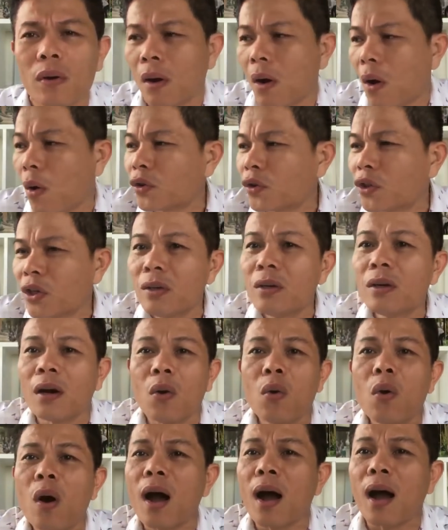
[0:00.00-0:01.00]
ngủ sướng
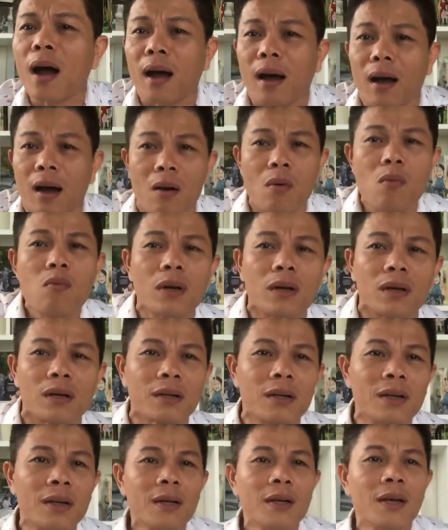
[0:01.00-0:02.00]
ngủ họ không
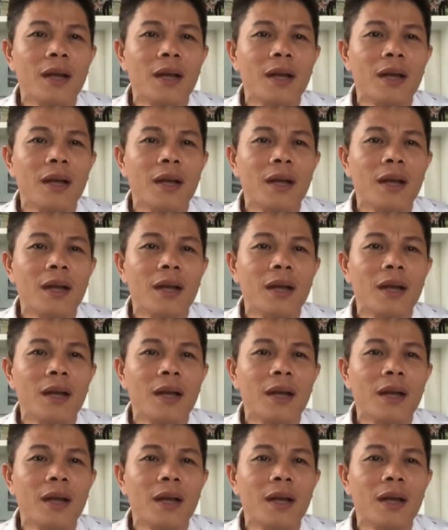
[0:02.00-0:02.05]
được